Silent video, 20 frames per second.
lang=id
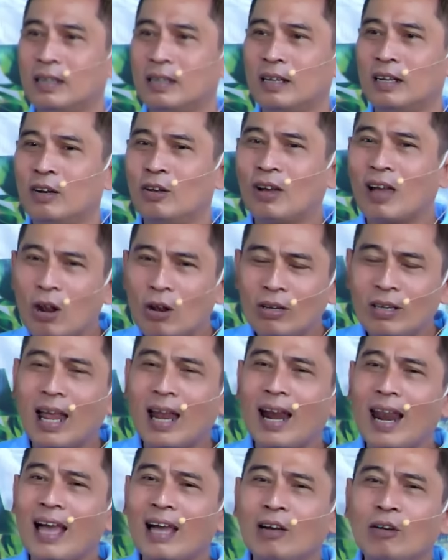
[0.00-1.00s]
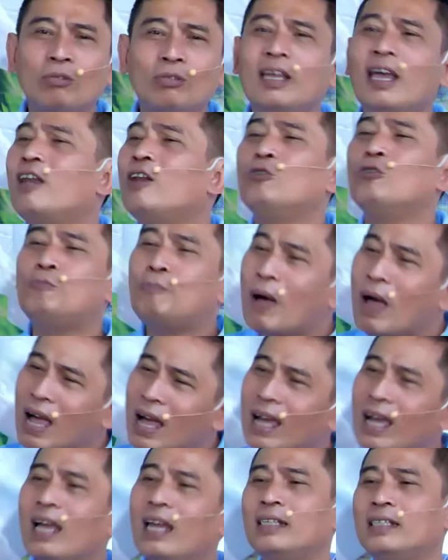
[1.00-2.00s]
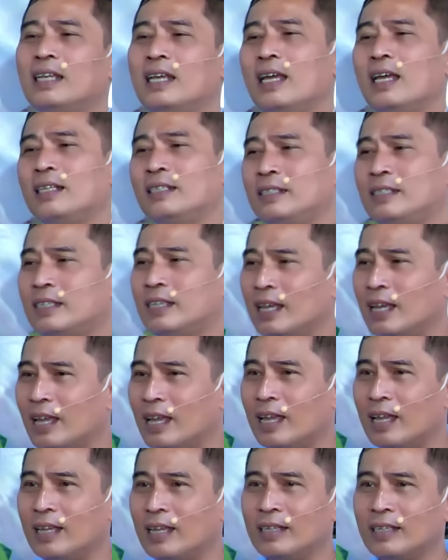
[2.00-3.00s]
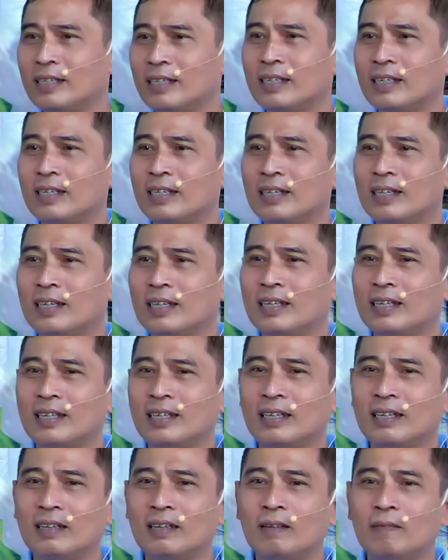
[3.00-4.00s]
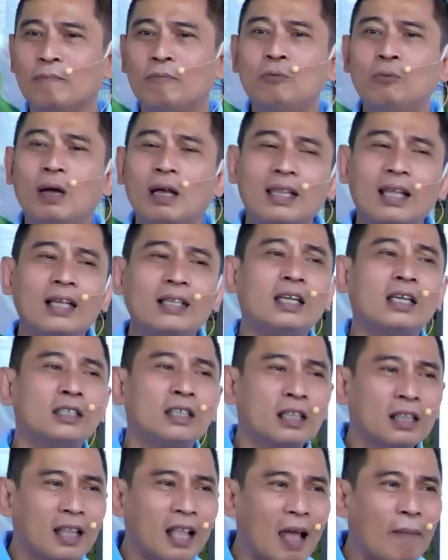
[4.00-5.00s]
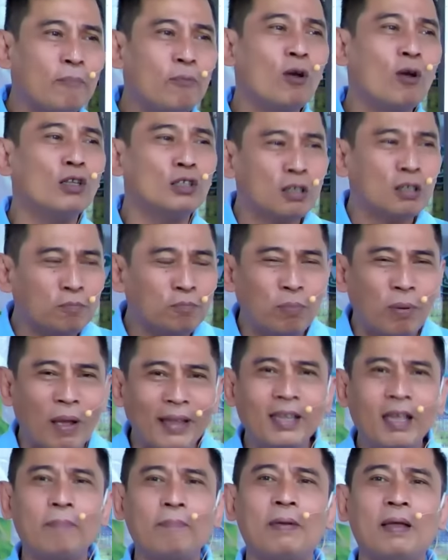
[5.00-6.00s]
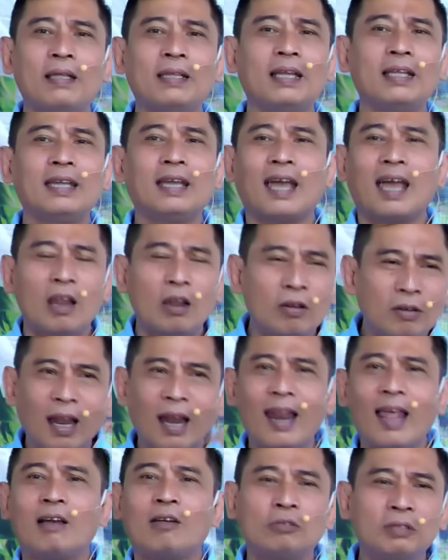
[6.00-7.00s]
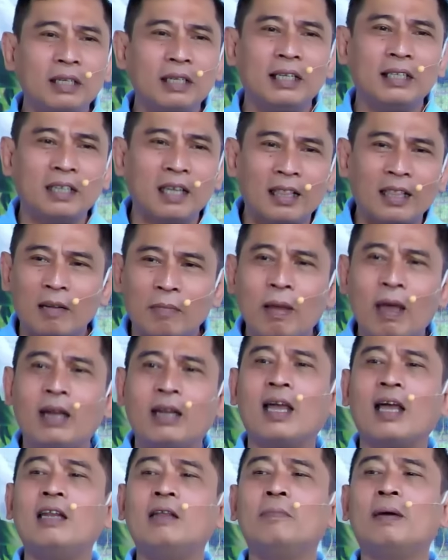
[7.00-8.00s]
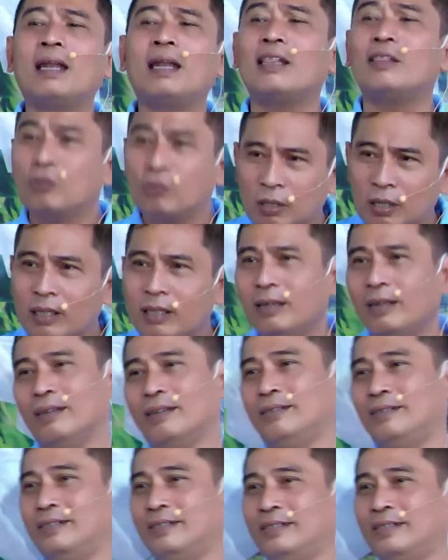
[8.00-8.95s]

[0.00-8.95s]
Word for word: Loh kalau tidak laku ya lupakan saja. Buat aja setampungan sebanyak-banyaknya. Kalau tidak laku sini saya terima harga 500 gitu loh.